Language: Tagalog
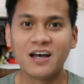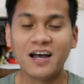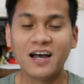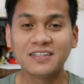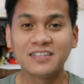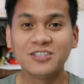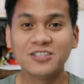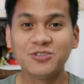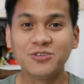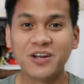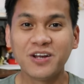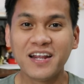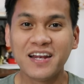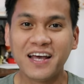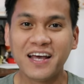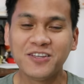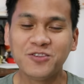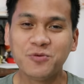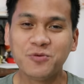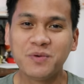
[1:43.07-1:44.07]
At ito rin
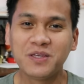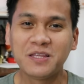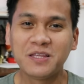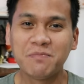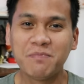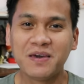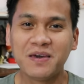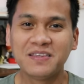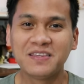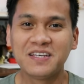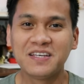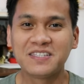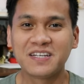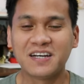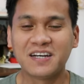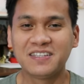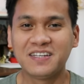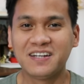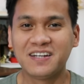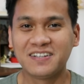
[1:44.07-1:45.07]
ay dumitepende
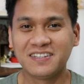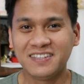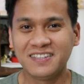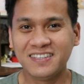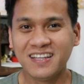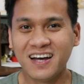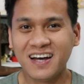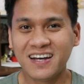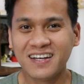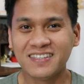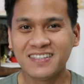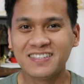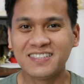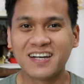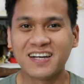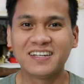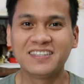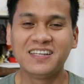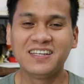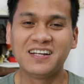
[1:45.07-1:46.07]
sa kanilang edad,
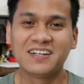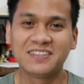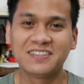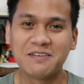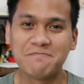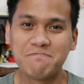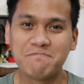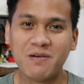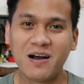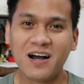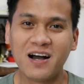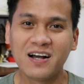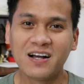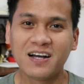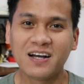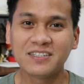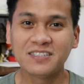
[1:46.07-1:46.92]
sa kanilang timbang,